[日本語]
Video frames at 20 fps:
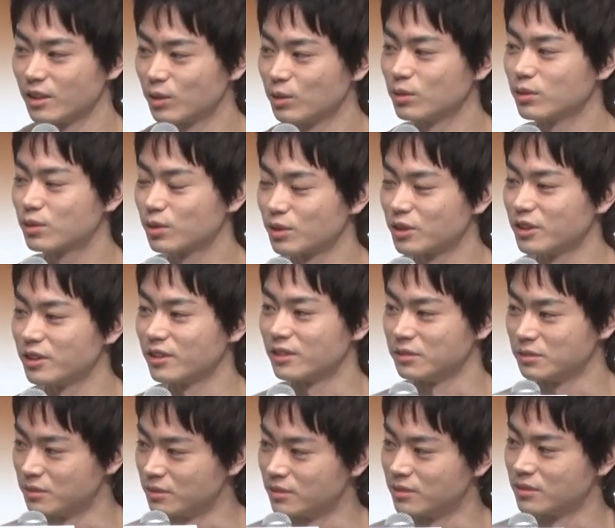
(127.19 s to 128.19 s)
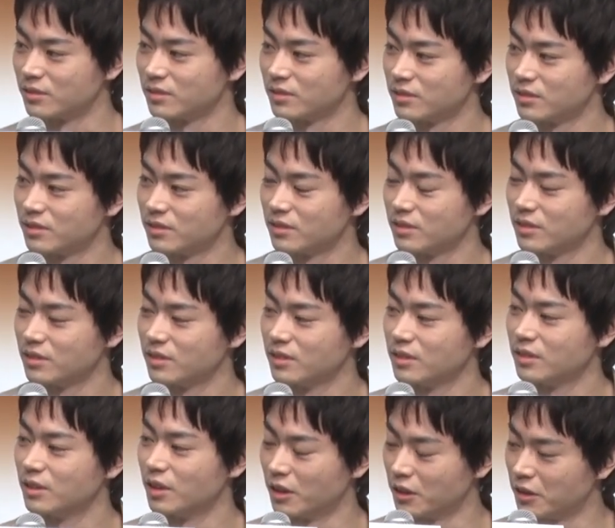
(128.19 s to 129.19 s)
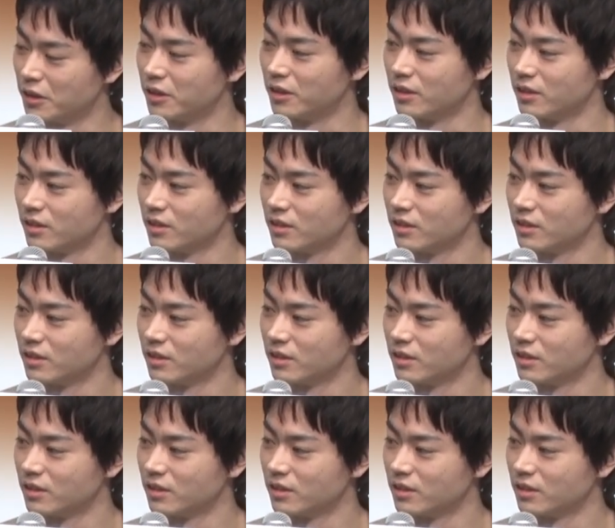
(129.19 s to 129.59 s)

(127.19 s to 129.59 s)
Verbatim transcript: いや本当に、うん、そうですね。はい、